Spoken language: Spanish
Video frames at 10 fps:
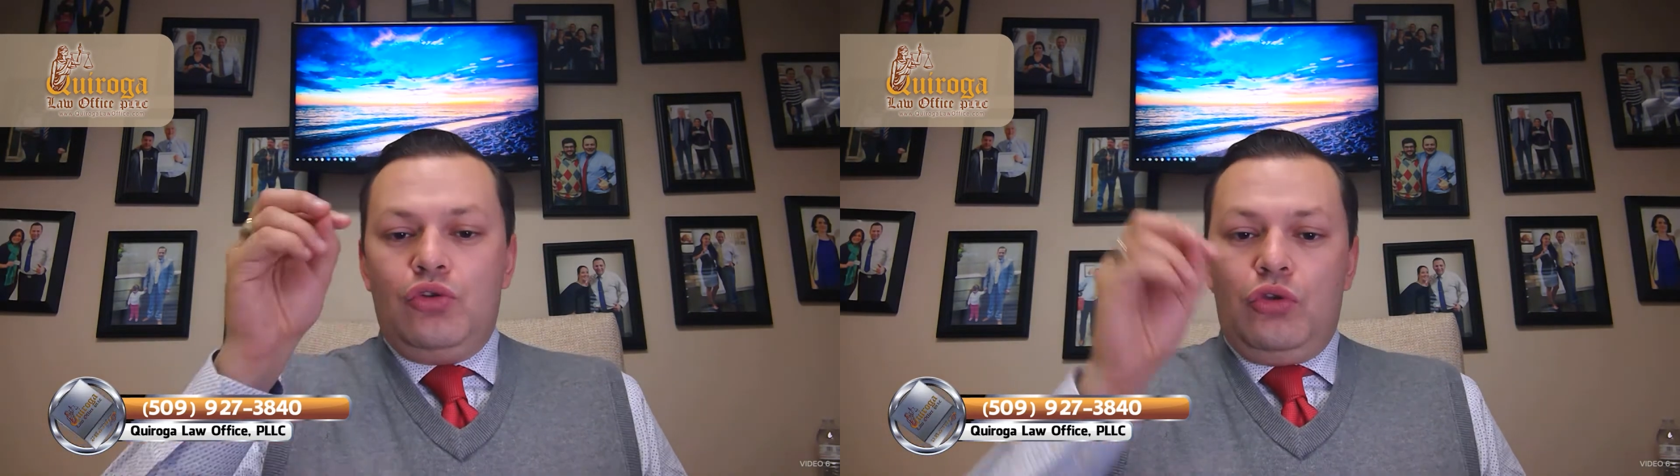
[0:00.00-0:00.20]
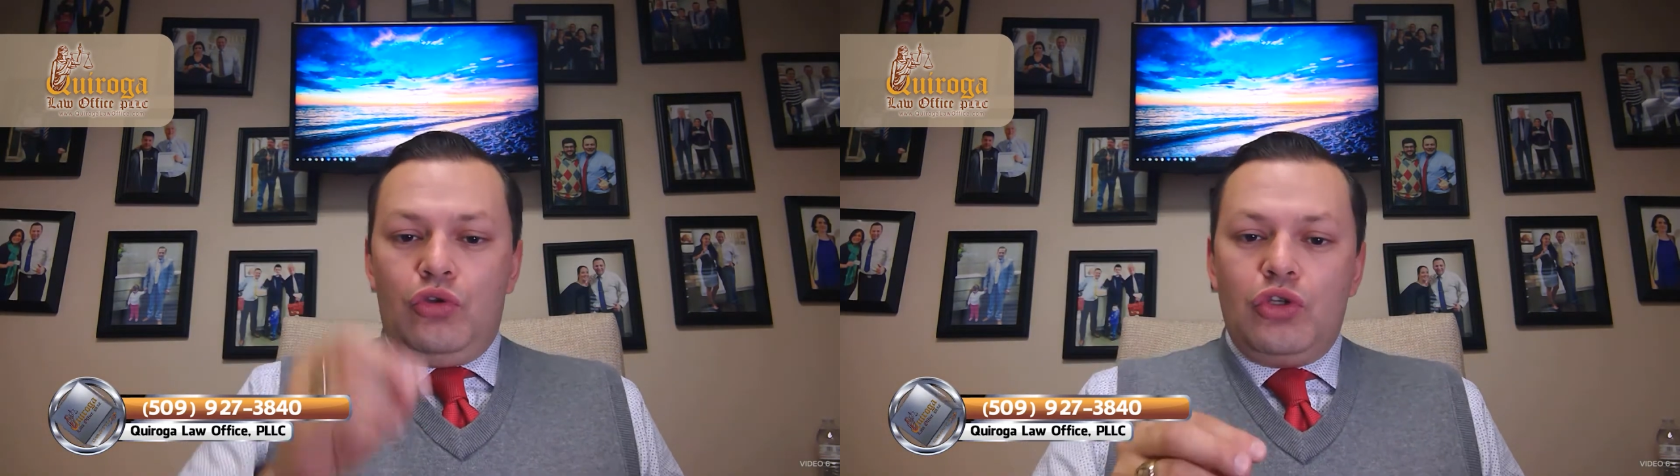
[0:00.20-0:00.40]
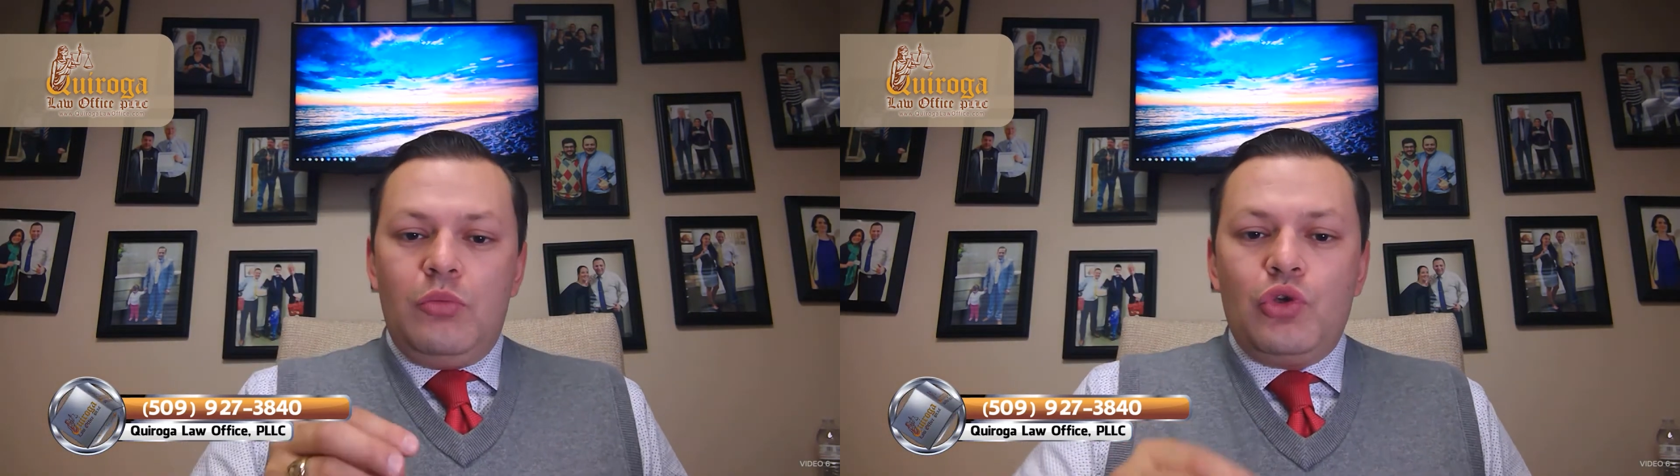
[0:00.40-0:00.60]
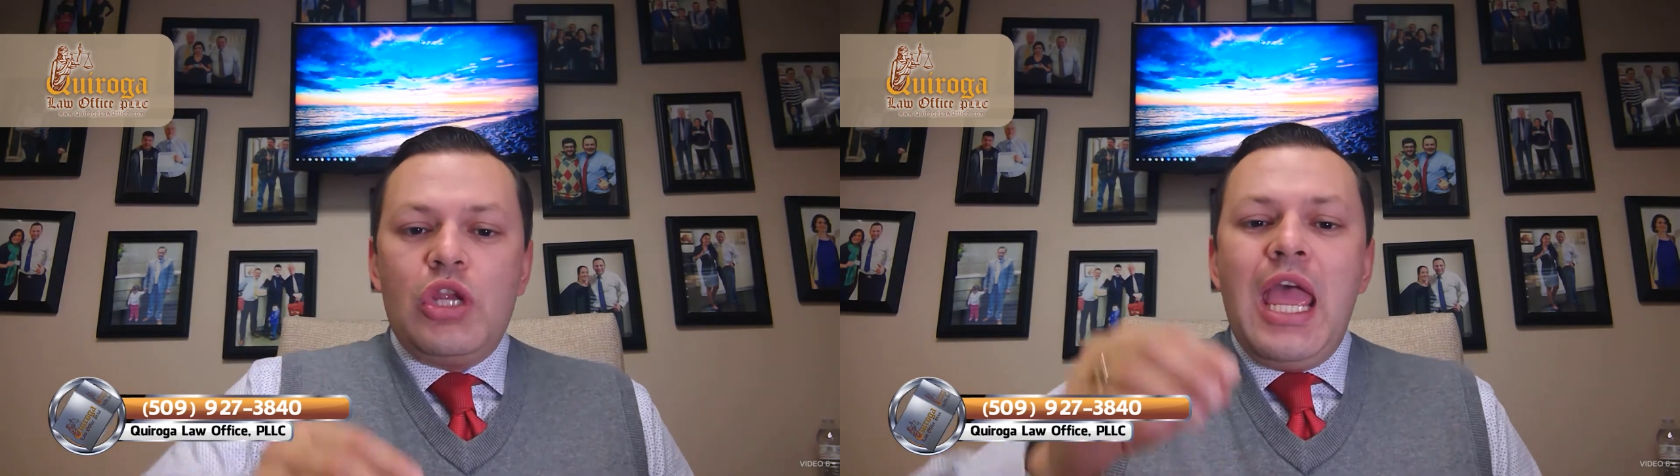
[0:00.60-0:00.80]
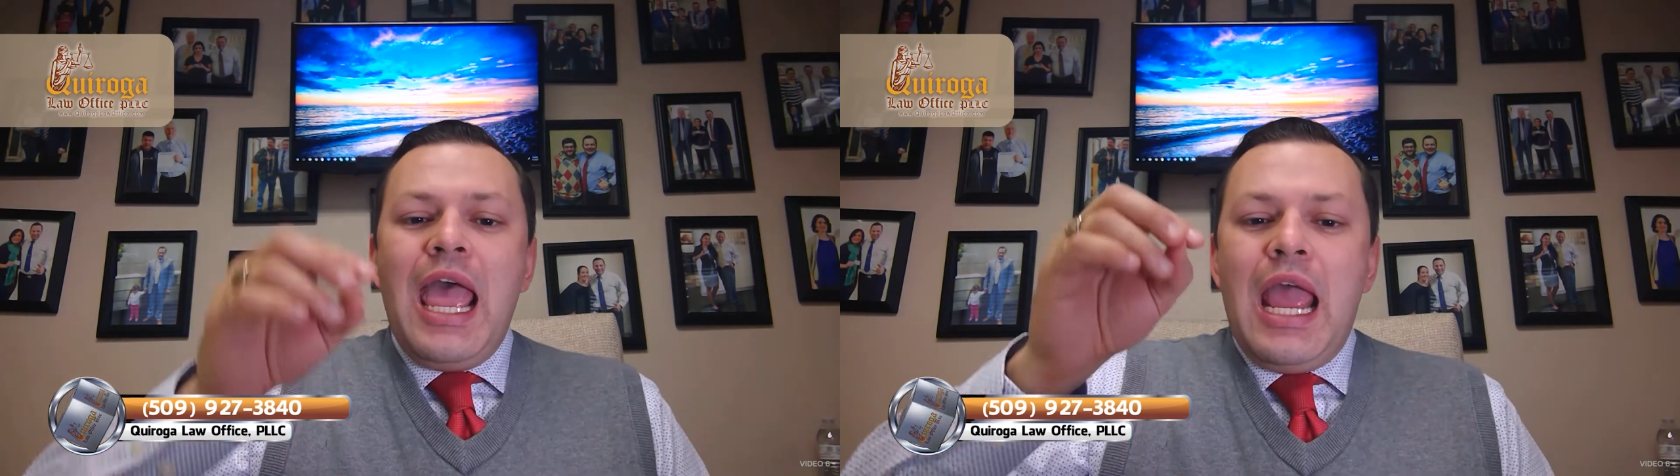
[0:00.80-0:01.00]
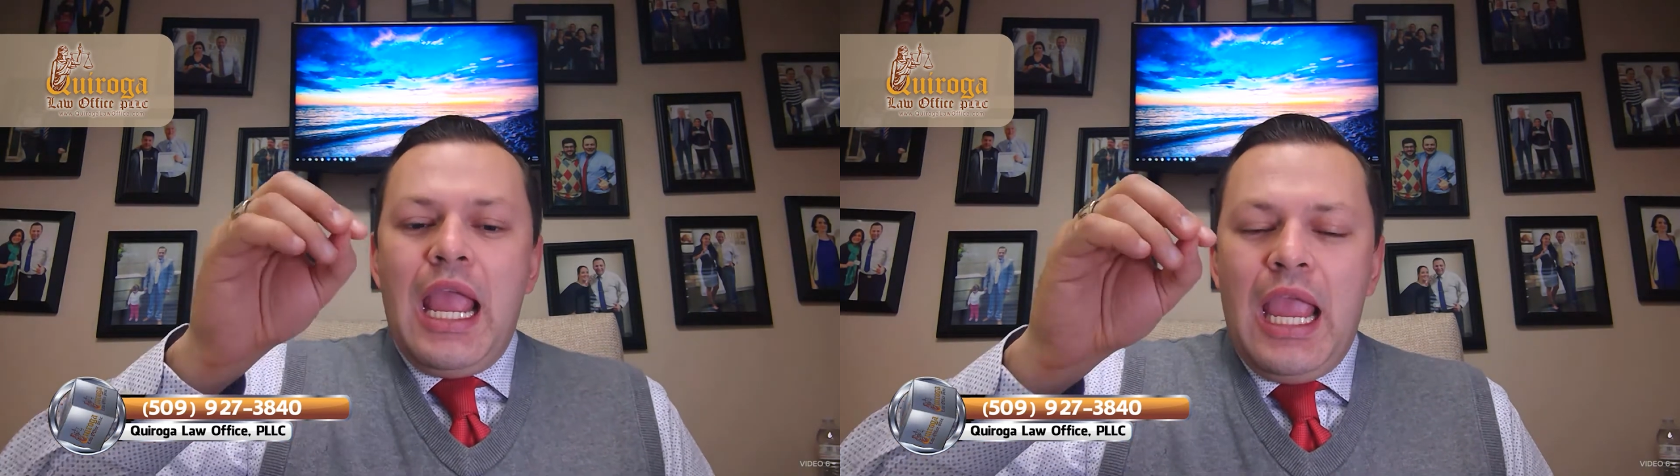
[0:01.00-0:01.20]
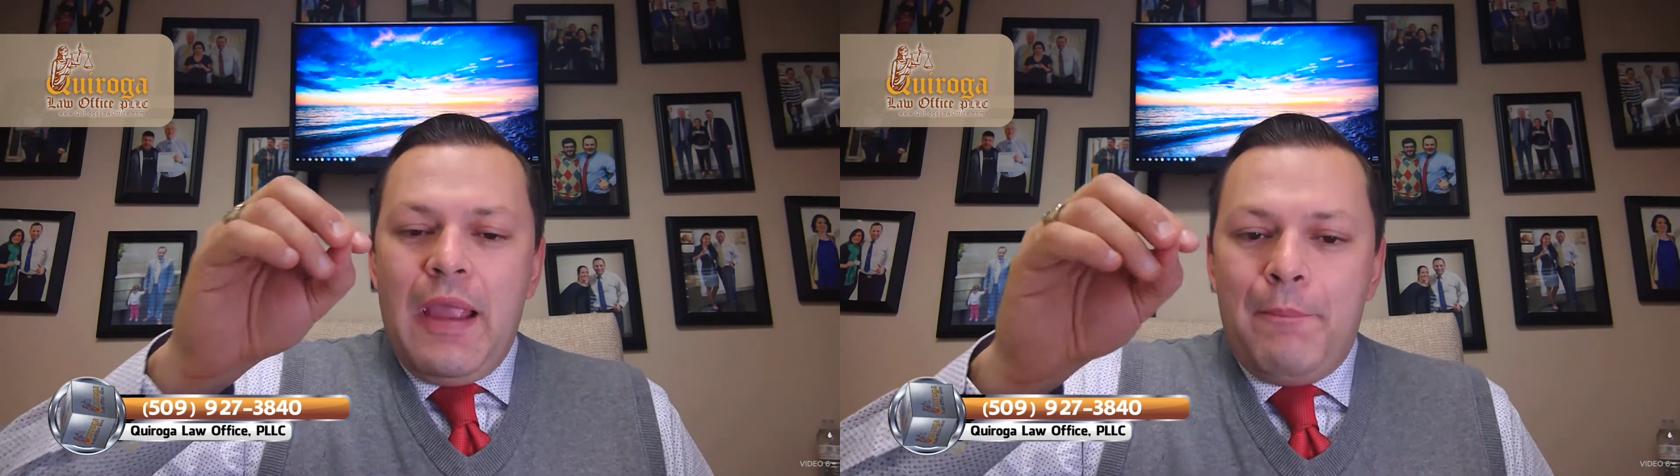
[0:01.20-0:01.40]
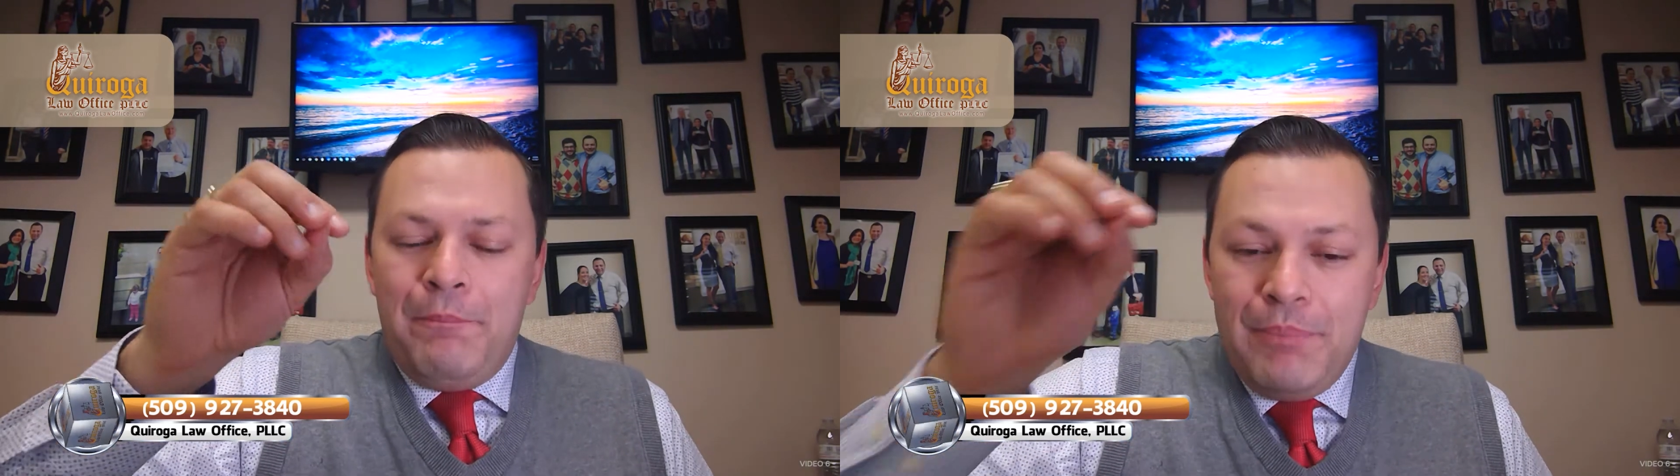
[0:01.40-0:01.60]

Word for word: nosotros somos eh,